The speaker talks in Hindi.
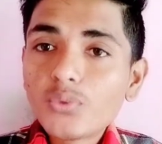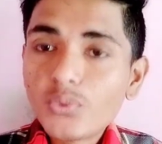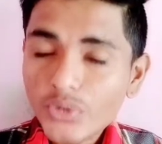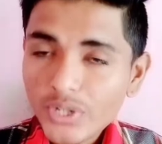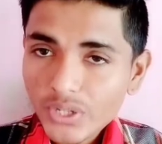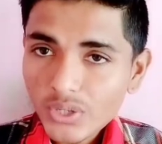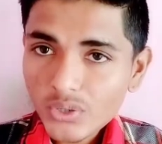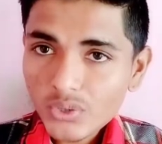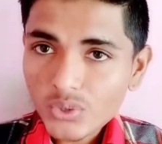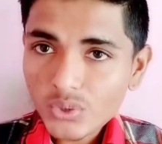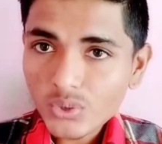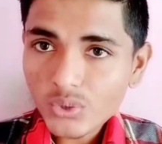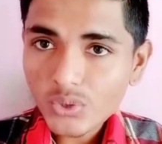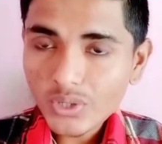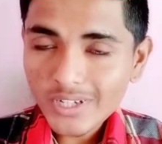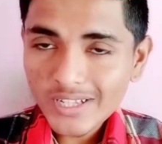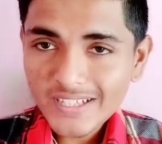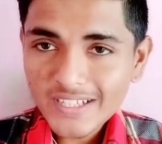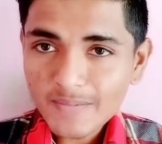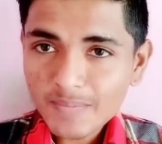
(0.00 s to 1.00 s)
वीडियो शुरू
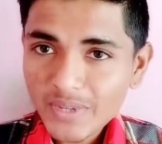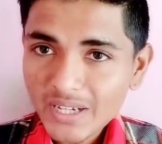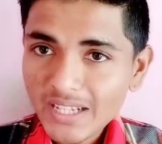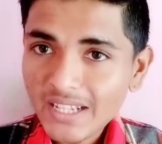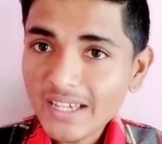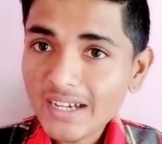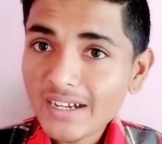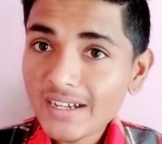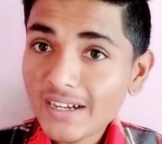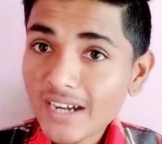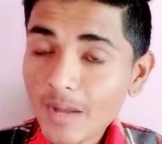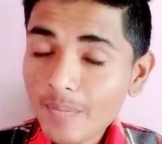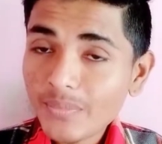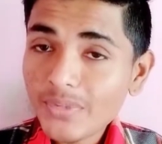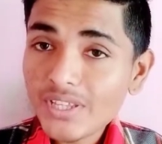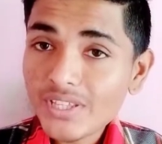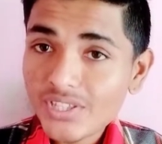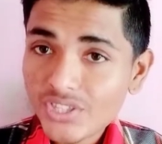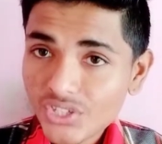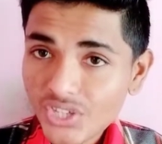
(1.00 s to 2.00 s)
होने से पहले अगर
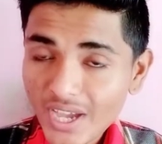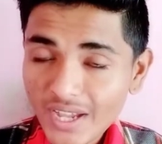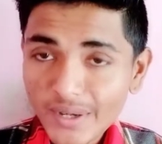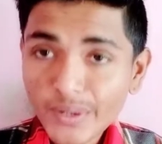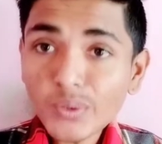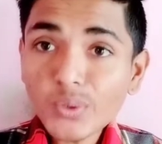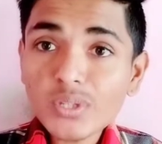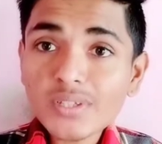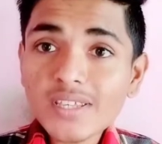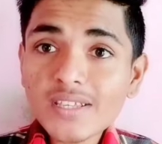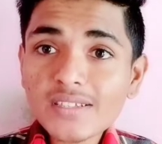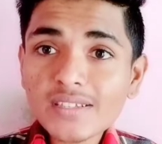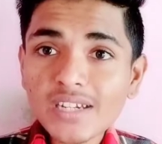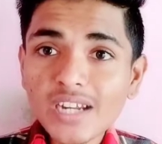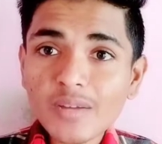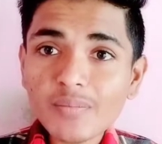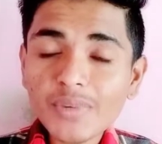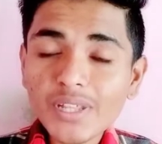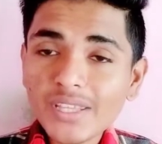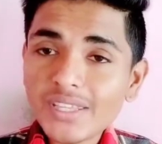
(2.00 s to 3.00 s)
आपने इस चैनल को
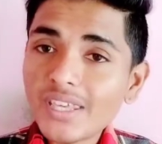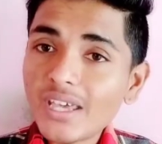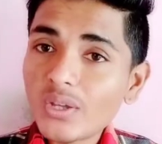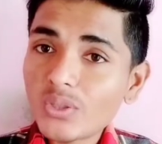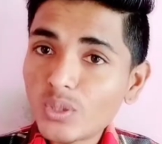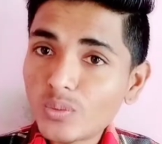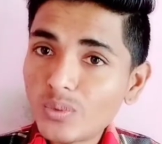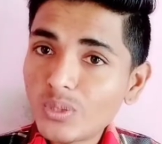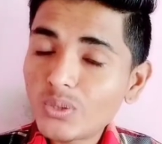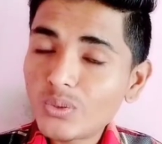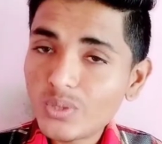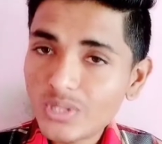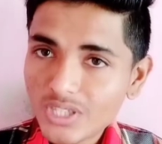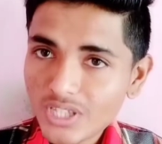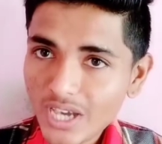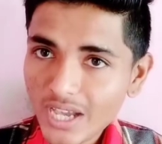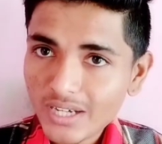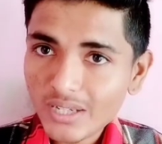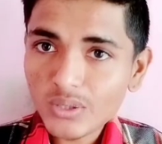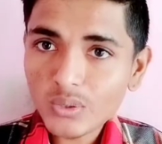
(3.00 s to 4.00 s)
सब्सक्राइब नहीं किया तो बिल्कुल
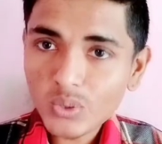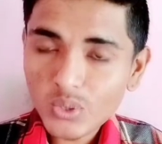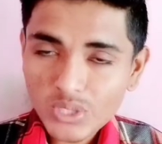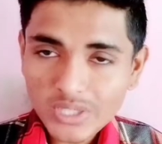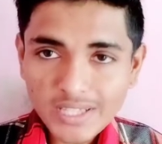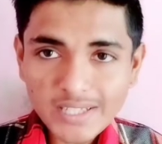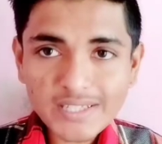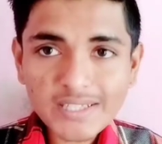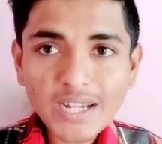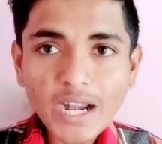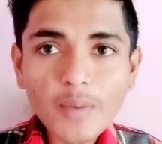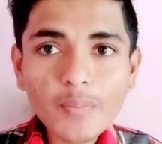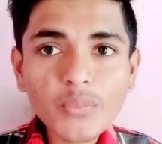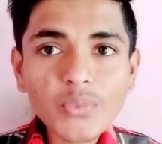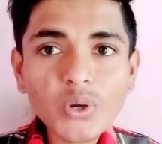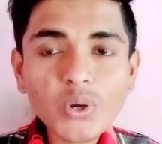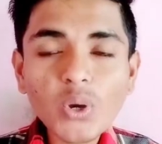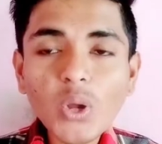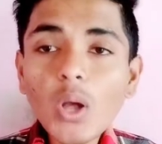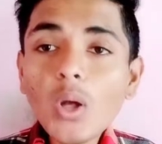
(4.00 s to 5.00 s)
चैनल को सब्सक्राइब
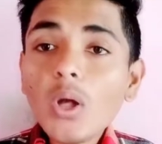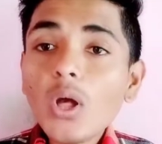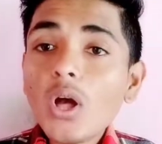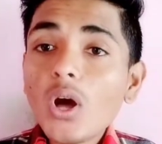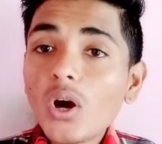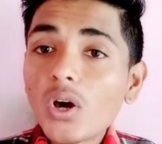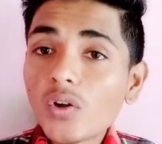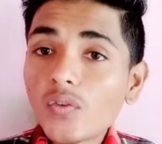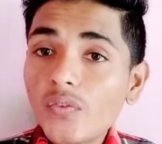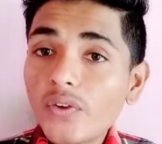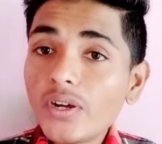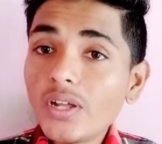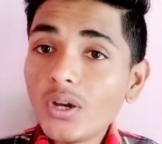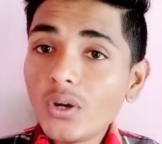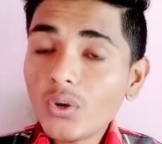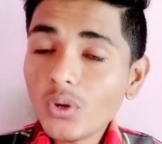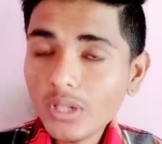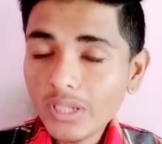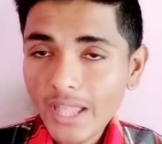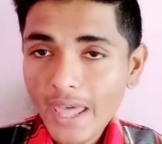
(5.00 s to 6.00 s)
कर लो और
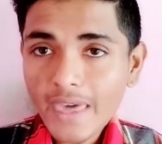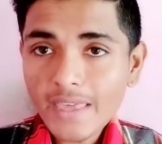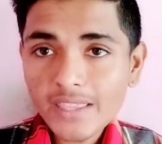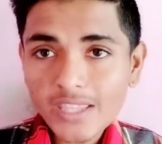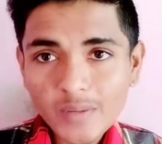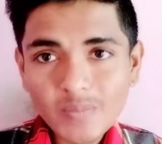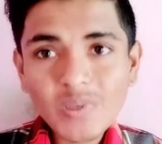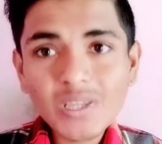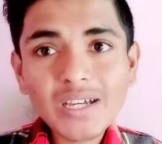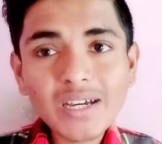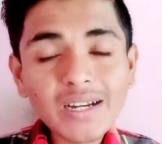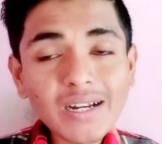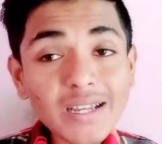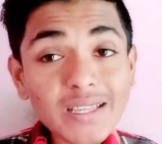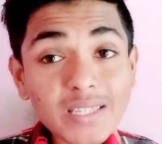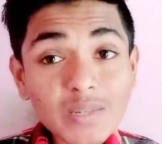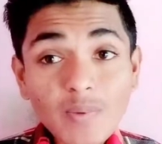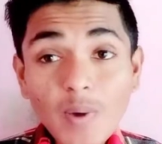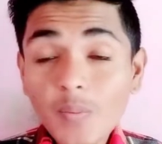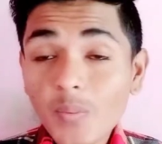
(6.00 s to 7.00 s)
वीडियो को लाइक तभी
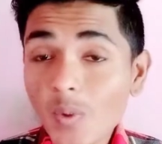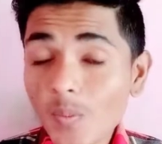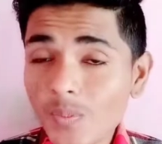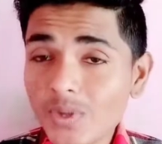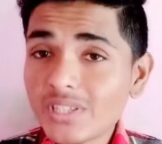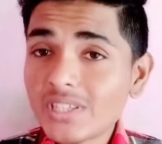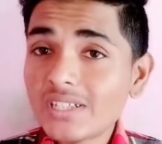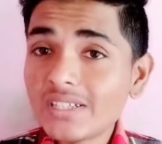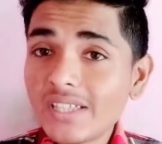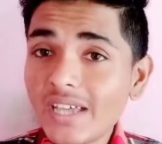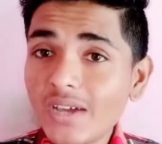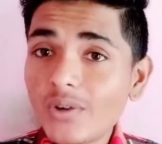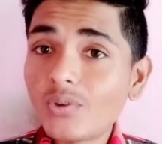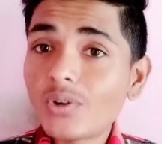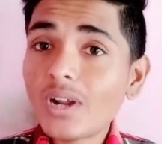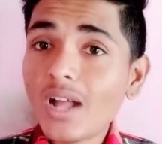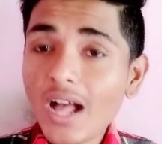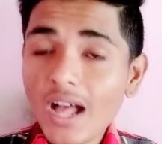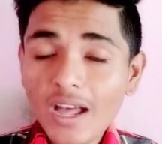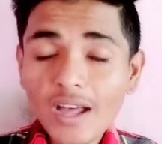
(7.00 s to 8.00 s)
करना जब आपको पसंद आए
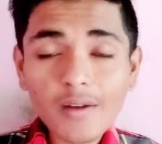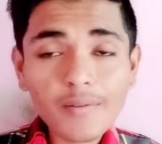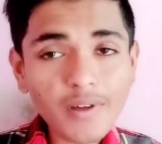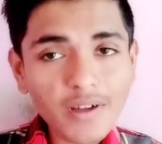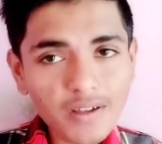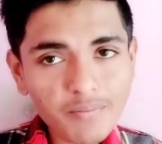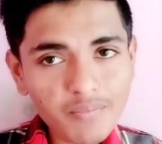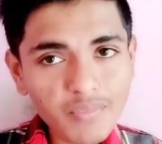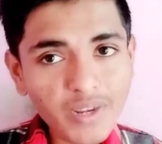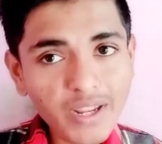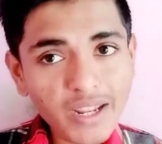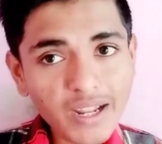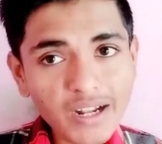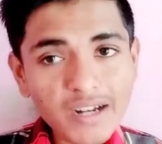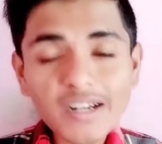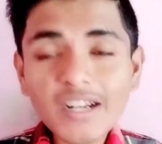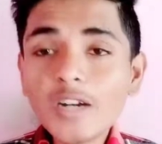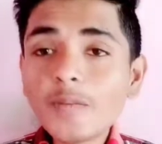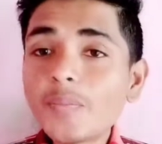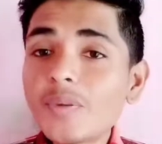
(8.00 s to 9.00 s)
और आ, मैं
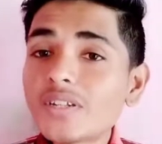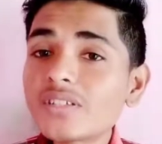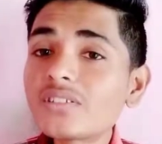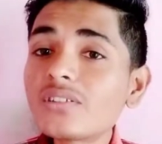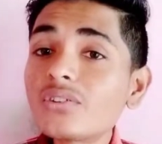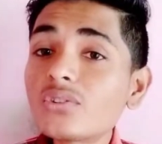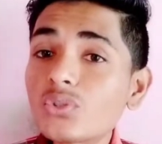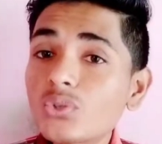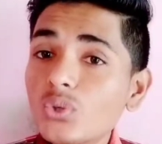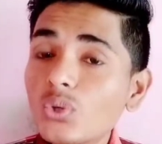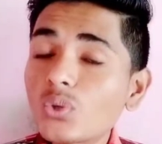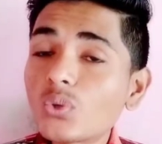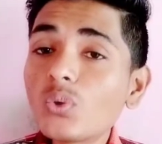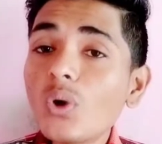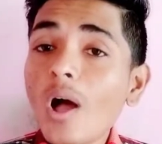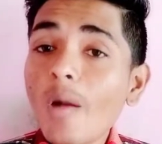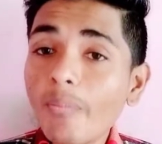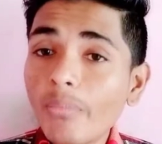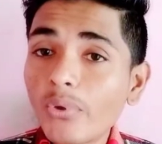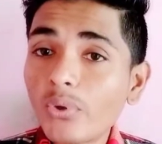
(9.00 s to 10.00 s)
हंड्रेड परसेंट श्योर
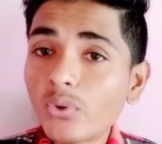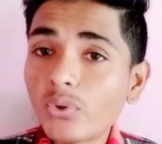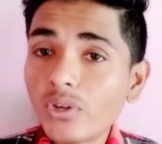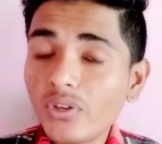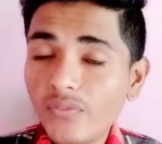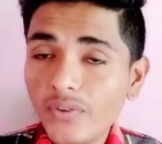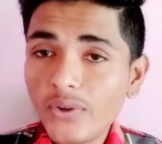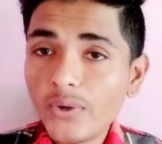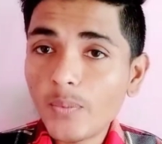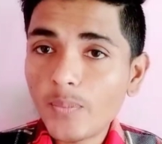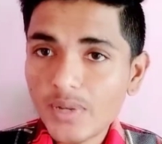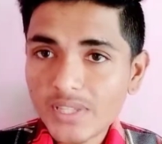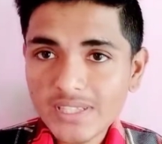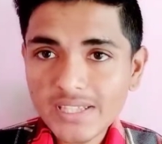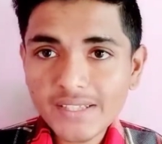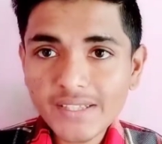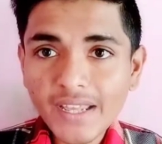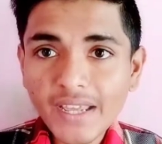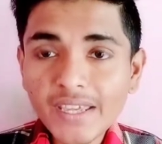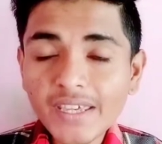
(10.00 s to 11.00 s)
हूँ आप लोग को ये वीडियो
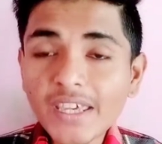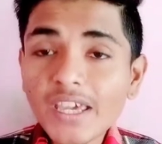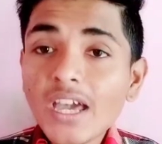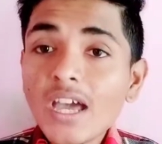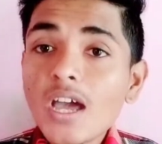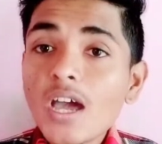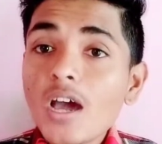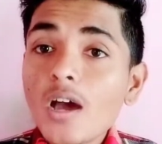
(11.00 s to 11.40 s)
पसंद आएगी